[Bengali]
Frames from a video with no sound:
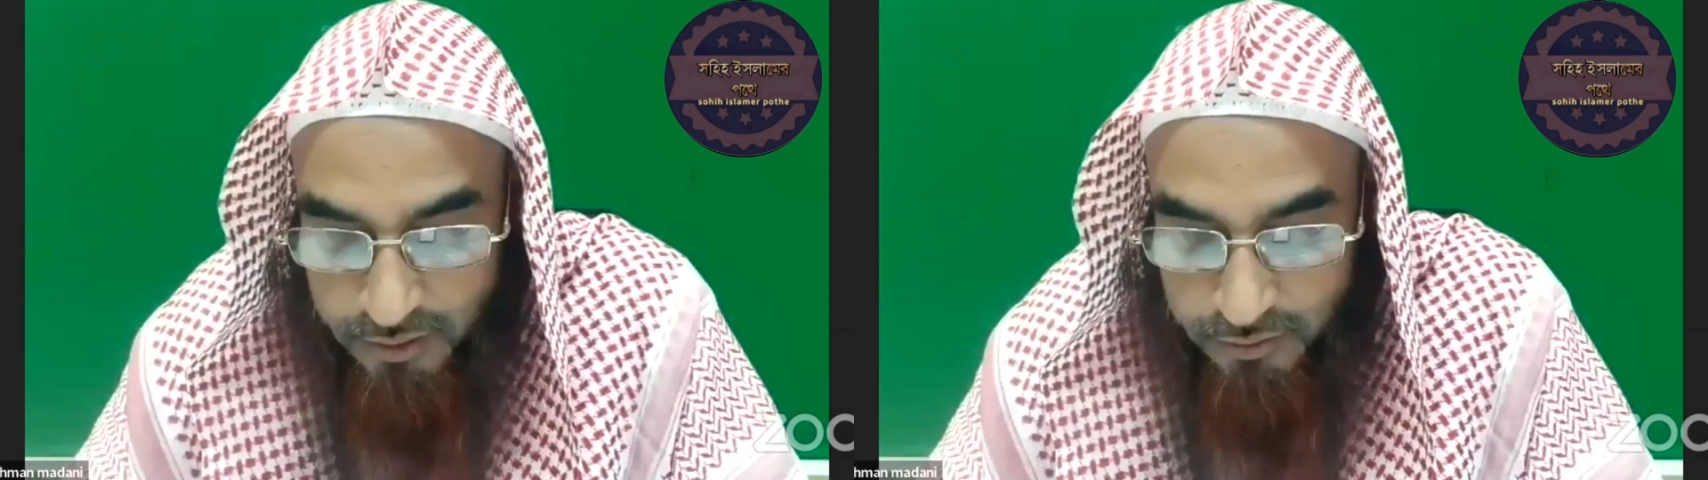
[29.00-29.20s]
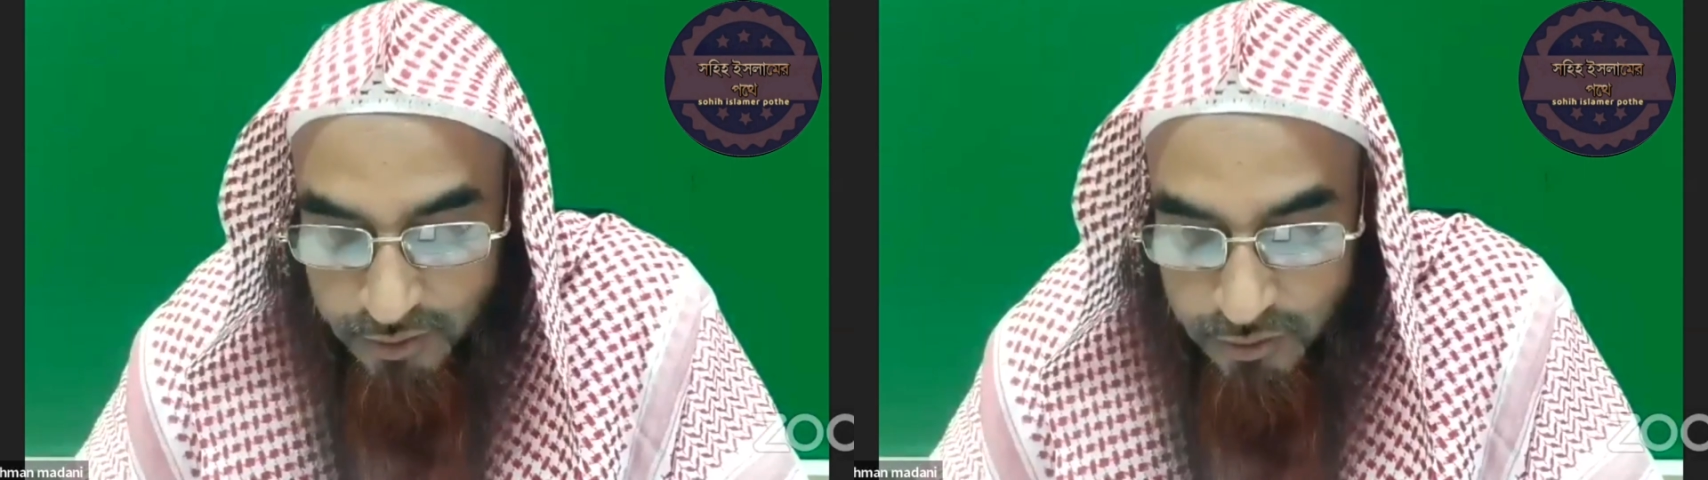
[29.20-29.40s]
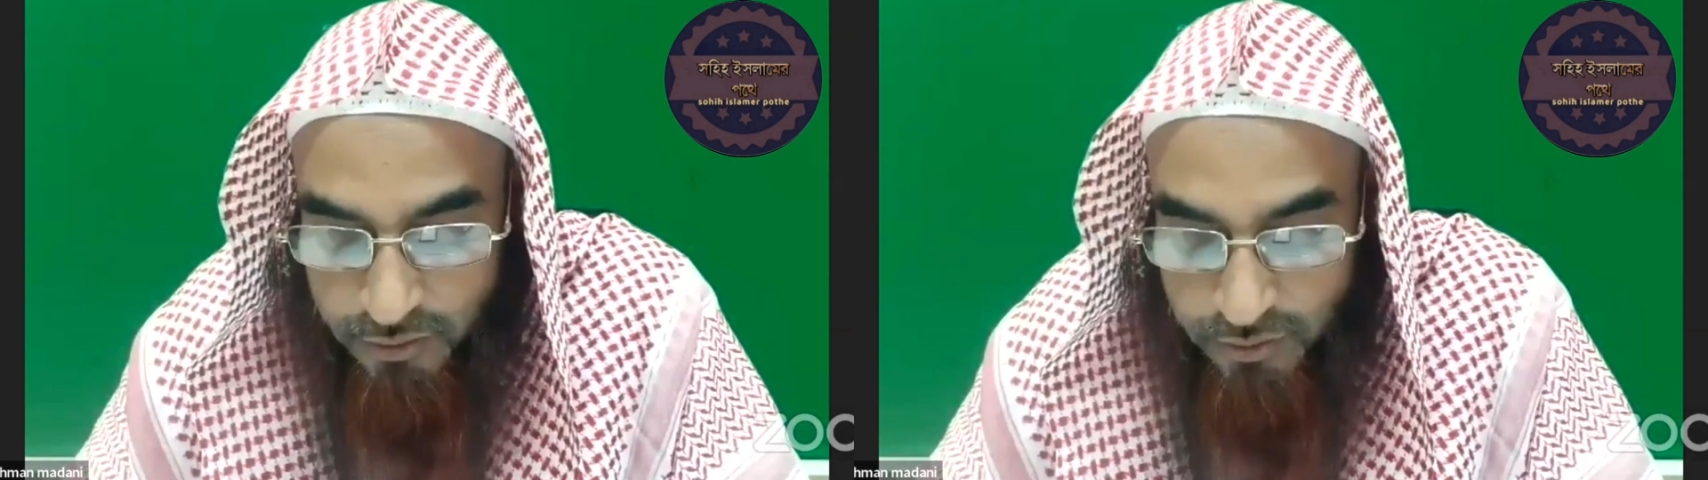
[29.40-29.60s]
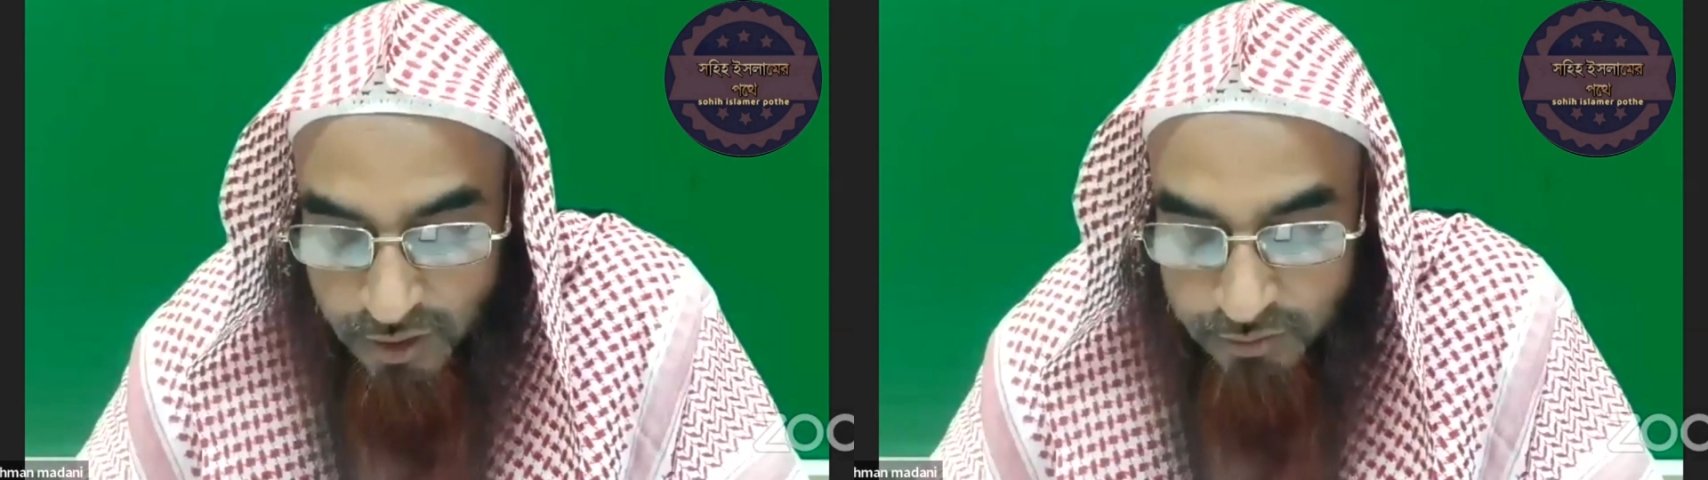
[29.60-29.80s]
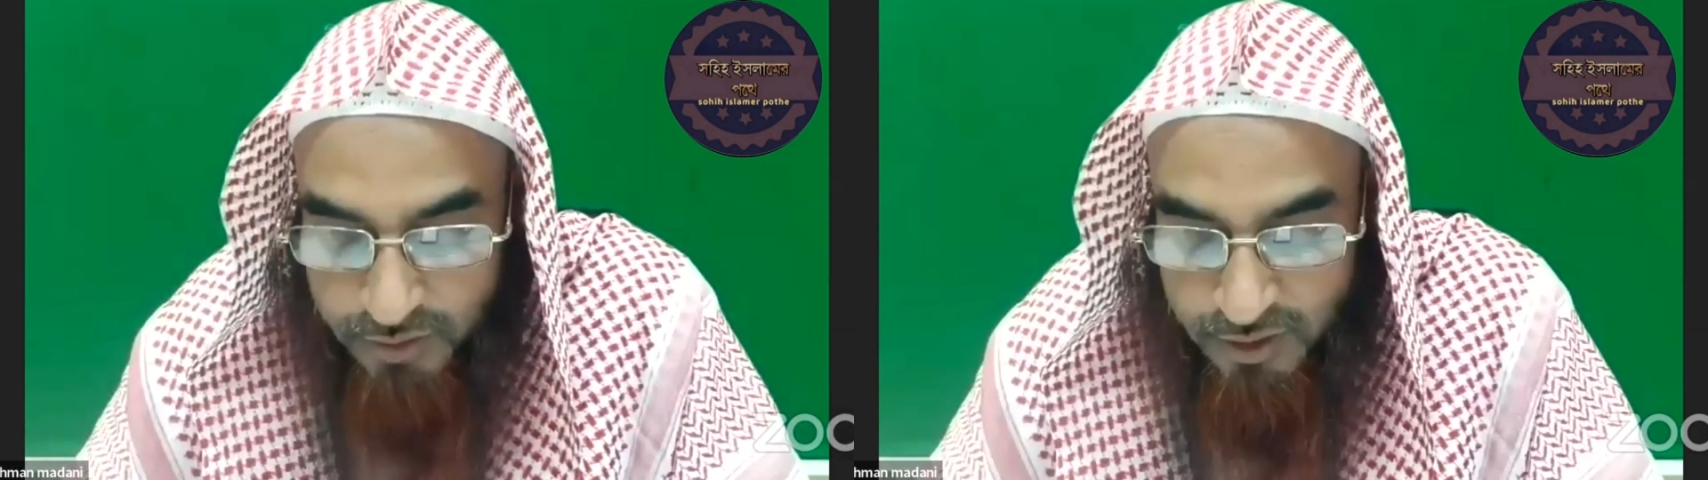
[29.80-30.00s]
ওইটা শুধু
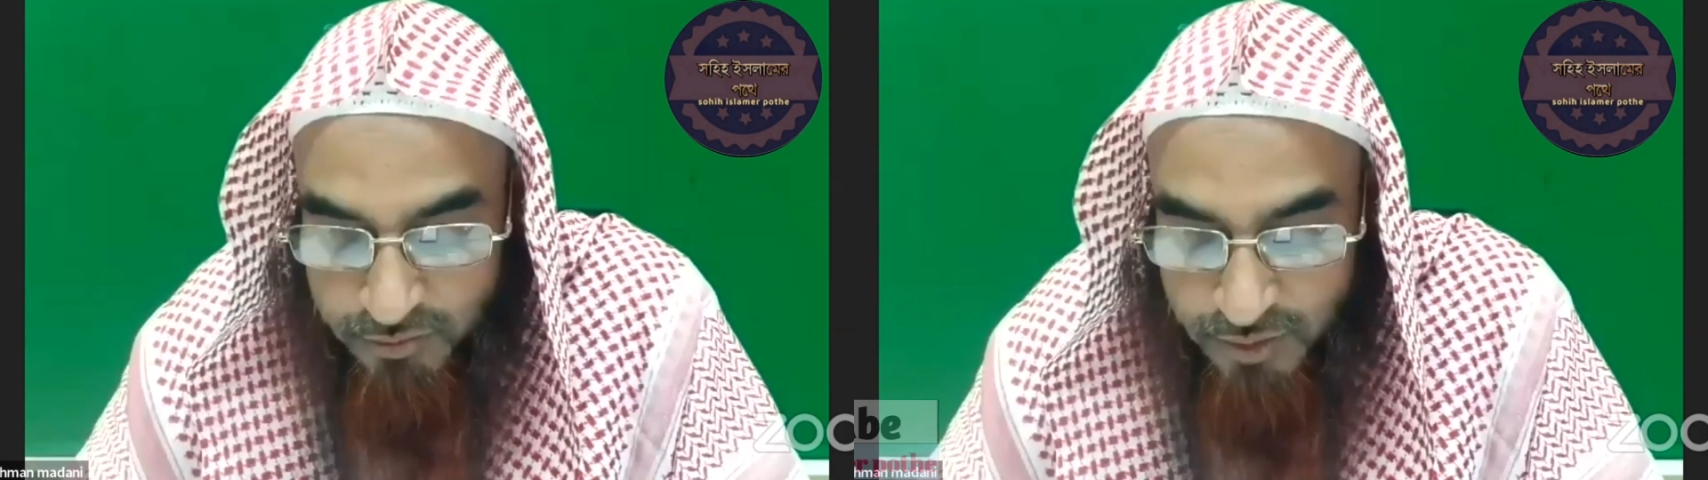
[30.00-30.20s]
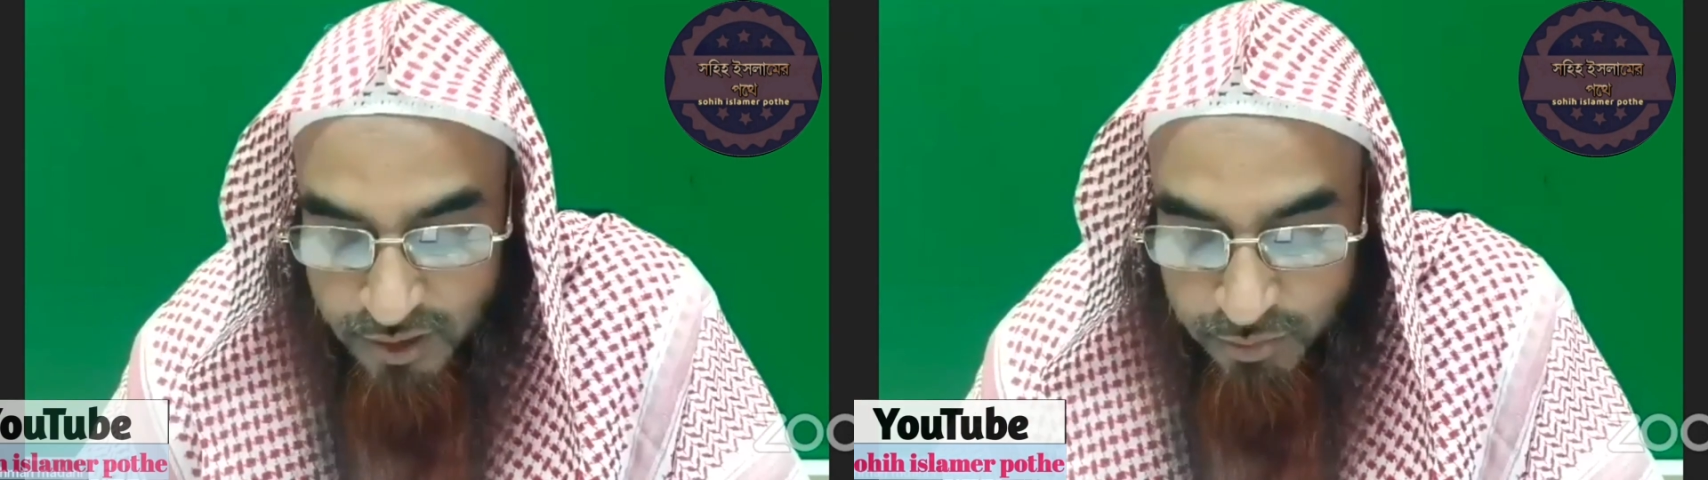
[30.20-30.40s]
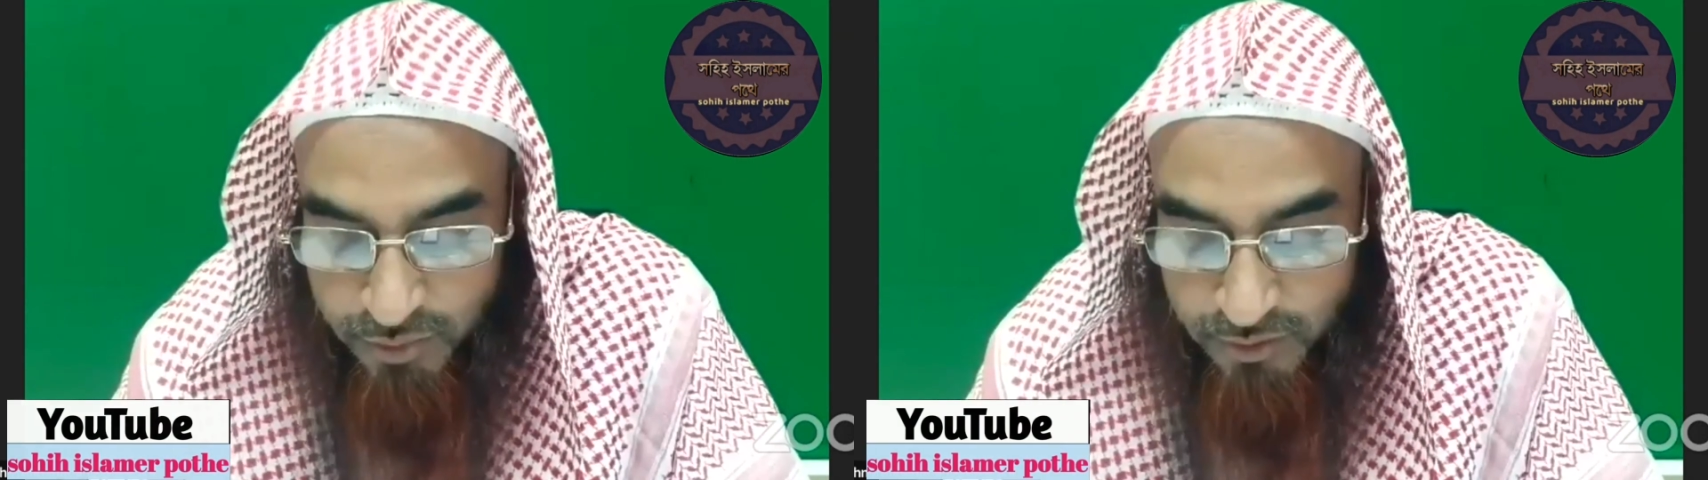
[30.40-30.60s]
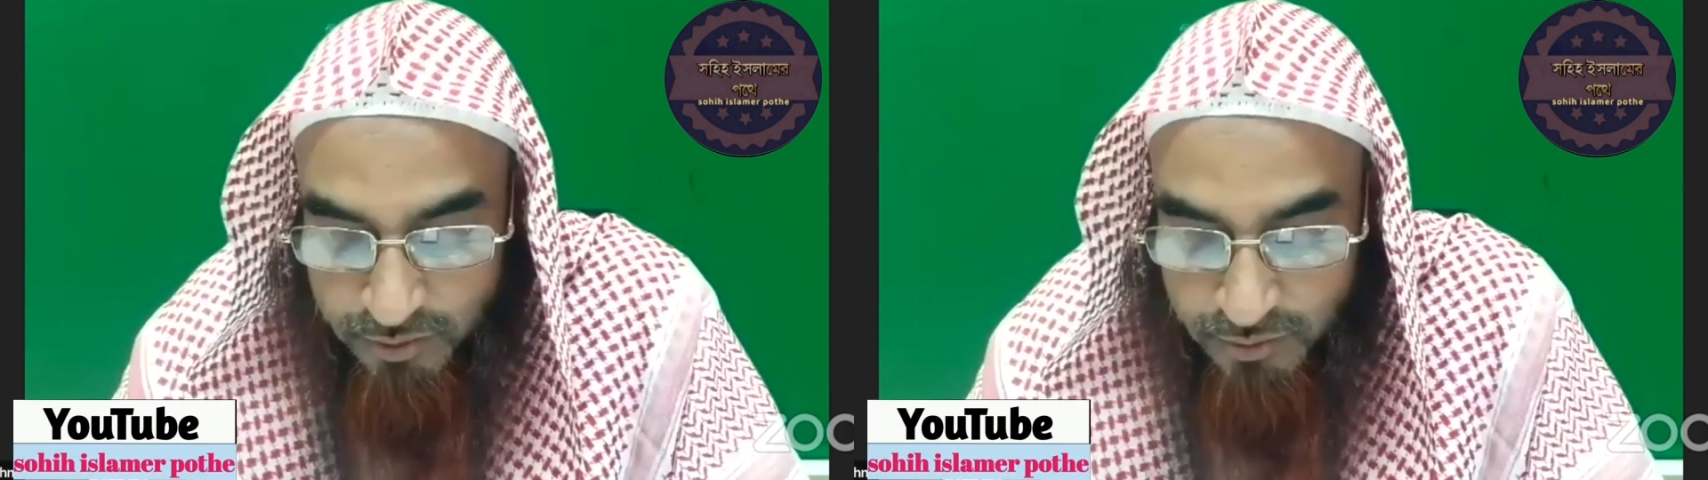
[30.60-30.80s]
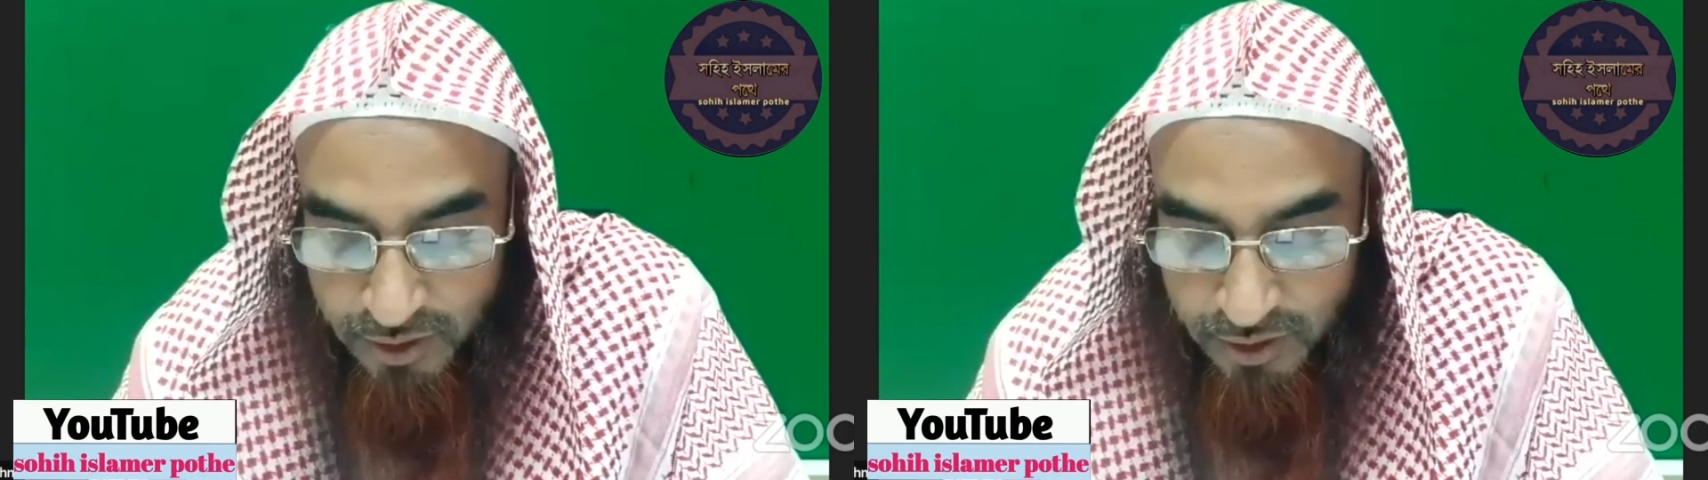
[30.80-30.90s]
আপনাদের বেনাপোলে বা